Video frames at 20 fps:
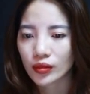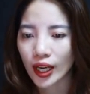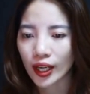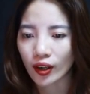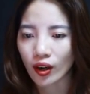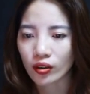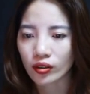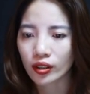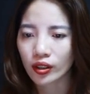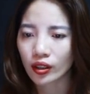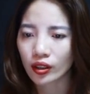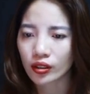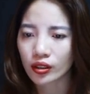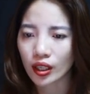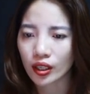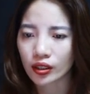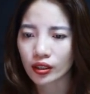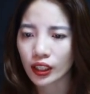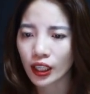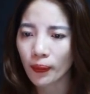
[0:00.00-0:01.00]
Lại còn nợ
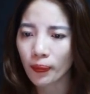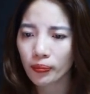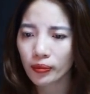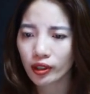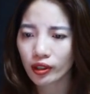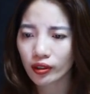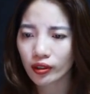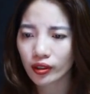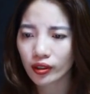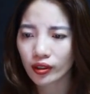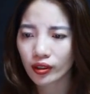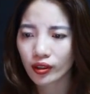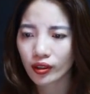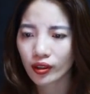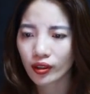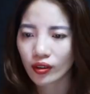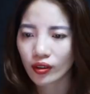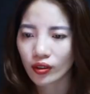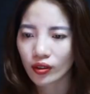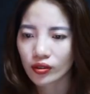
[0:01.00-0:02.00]
nần khắp nơi.
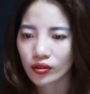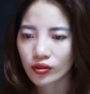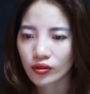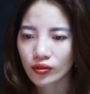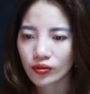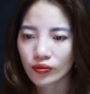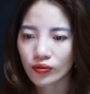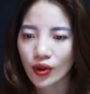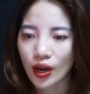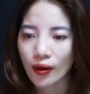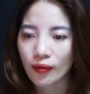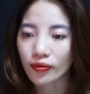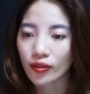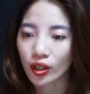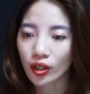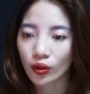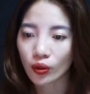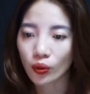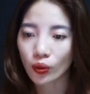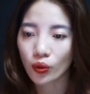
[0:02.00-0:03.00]
Và
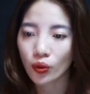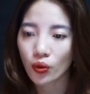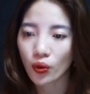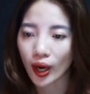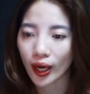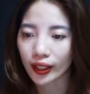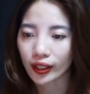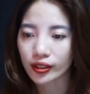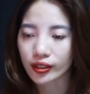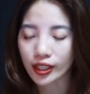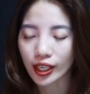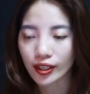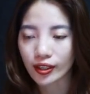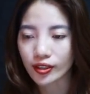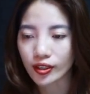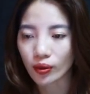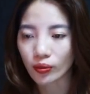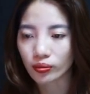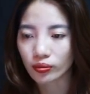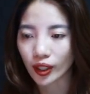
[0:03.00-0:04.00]
vợ cũ của anh
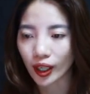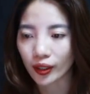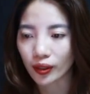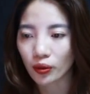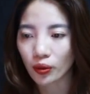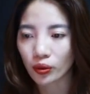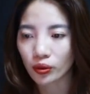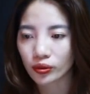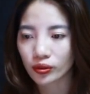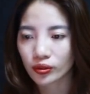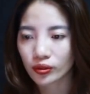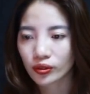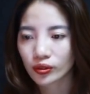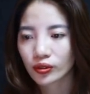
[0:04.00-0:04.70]
nhanh chóng tái hôn.